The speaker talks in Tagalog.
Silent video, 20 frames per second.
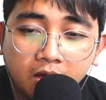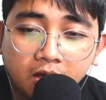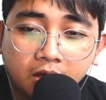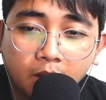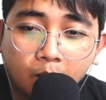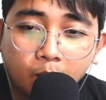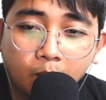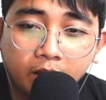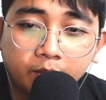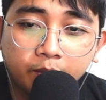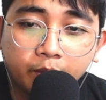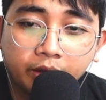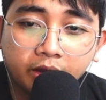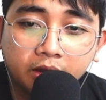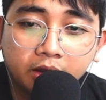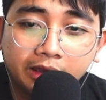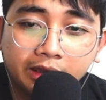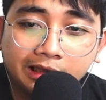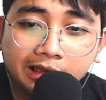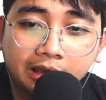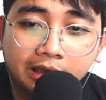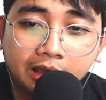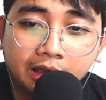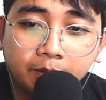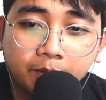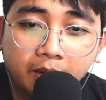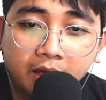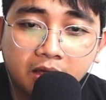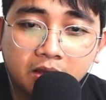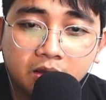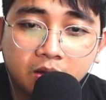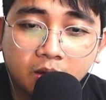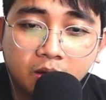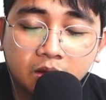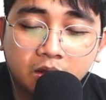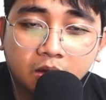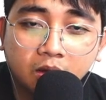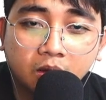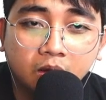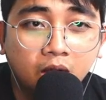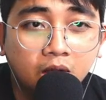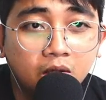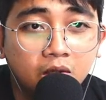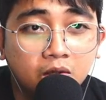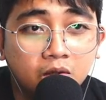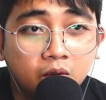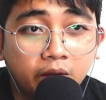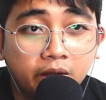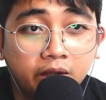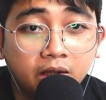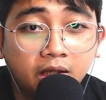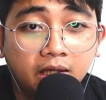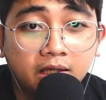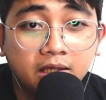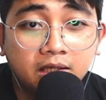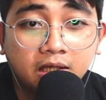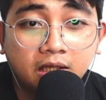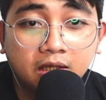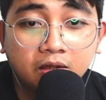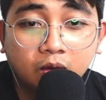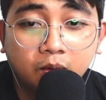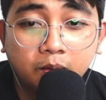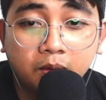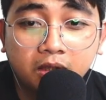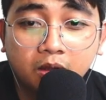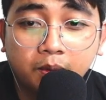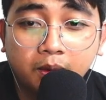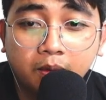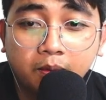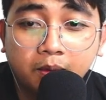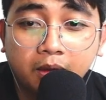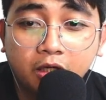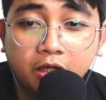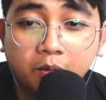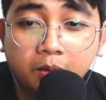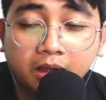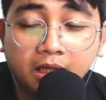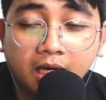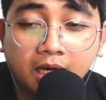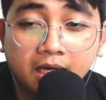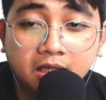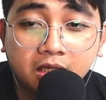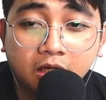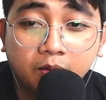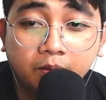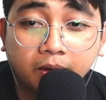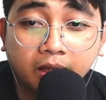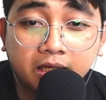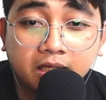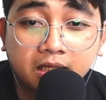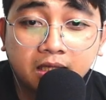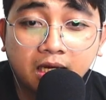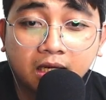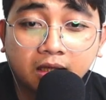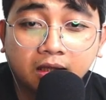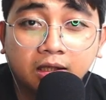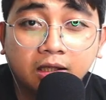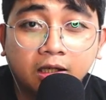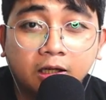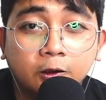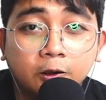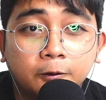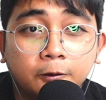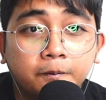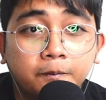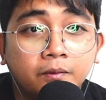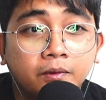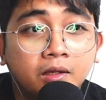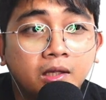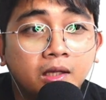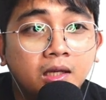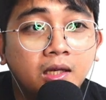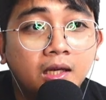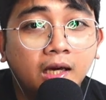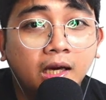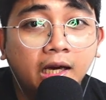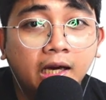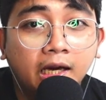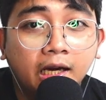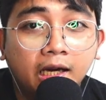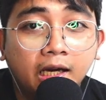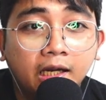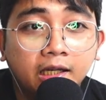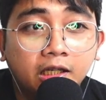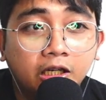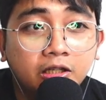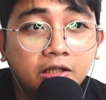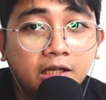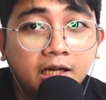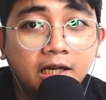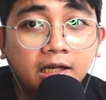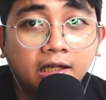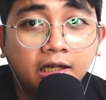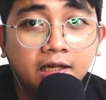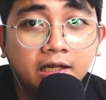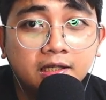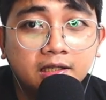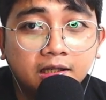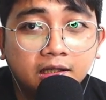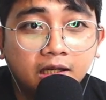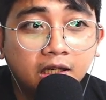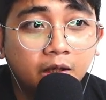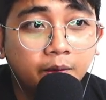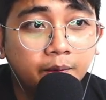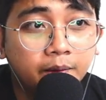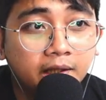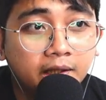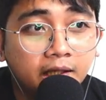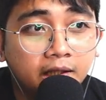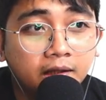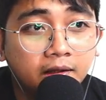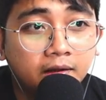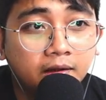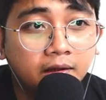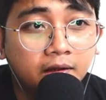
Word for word: na 1.33 pesos, no. So ayan guys, yan. So ibig sabihin medyo mataas na yung price natin ngayon. And ngayon nga guys, ang gagawin natin